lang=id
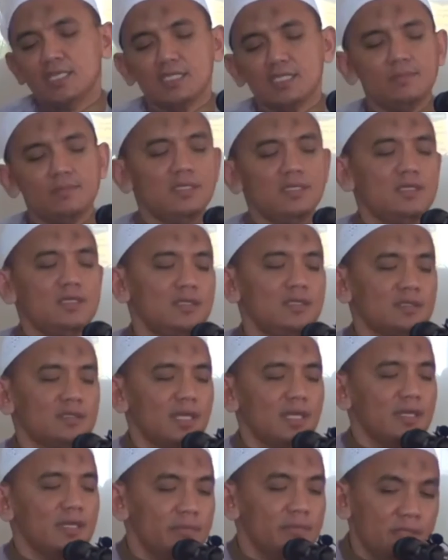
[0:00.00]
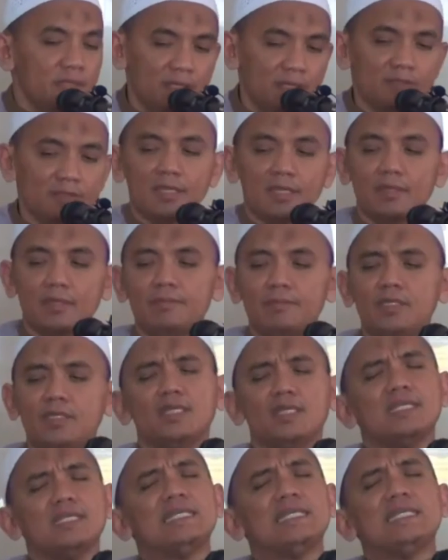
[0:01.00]
tasbih, tahmid,
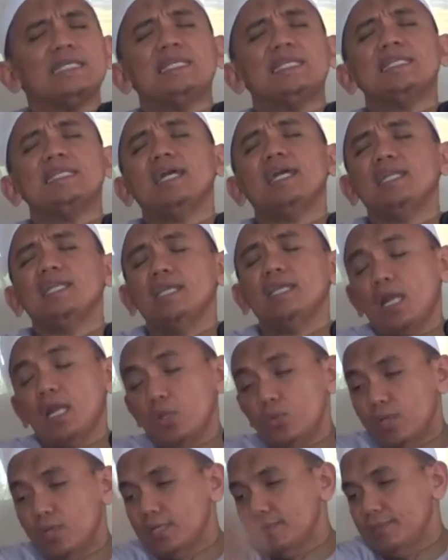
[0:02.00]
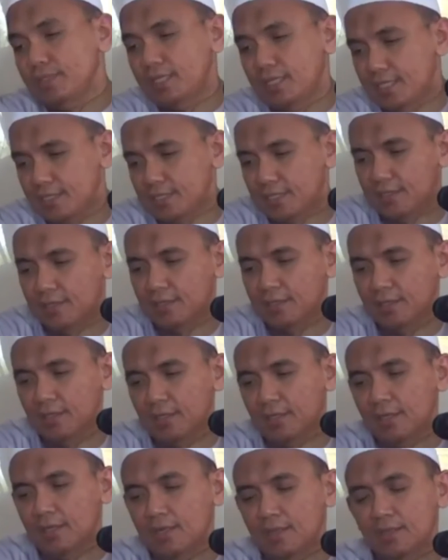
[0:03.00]
takbir, keindahan yang luar biasa.